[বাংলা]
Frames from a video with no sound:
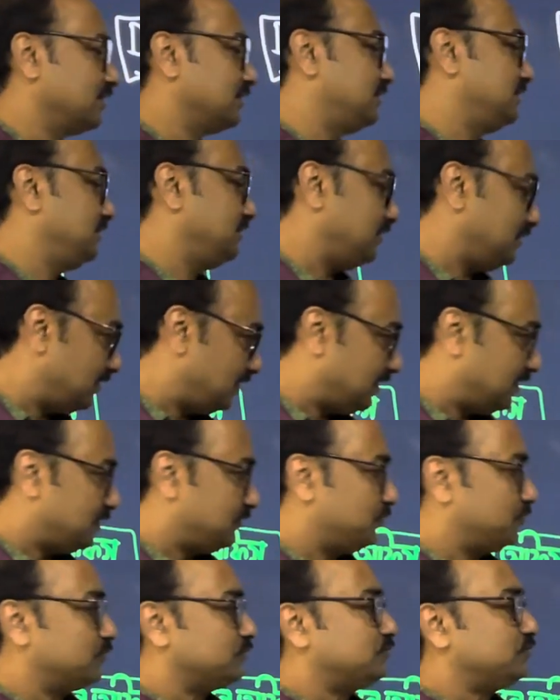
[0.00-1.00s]
কি
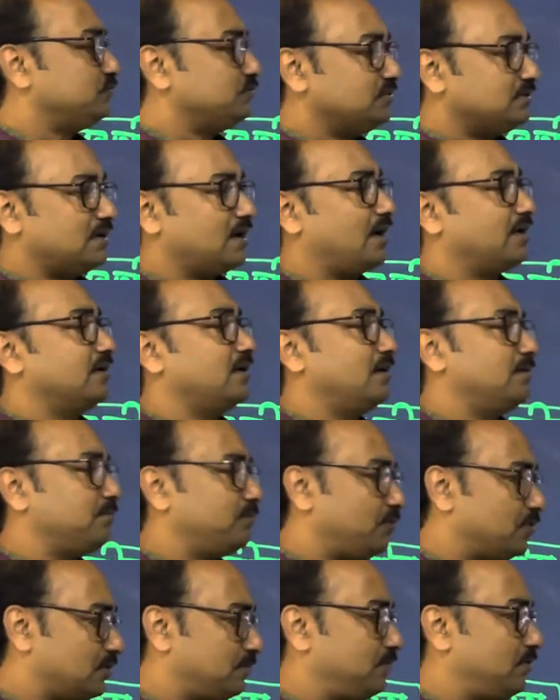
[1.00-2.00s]
নতুন কানা
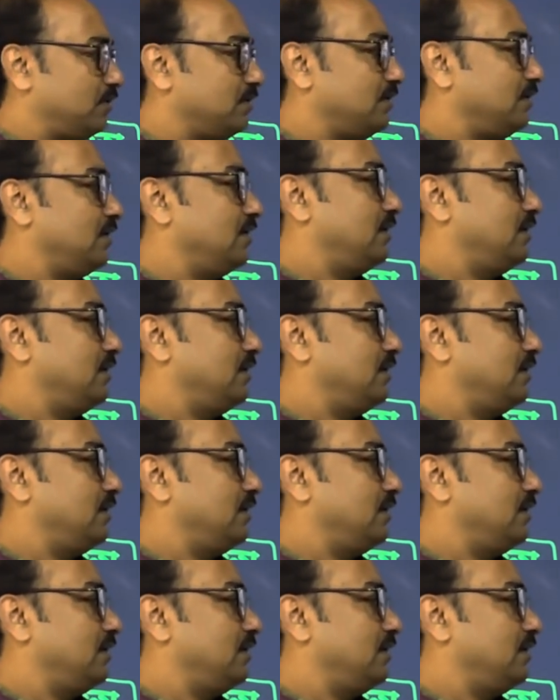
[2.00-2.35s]
বর্বর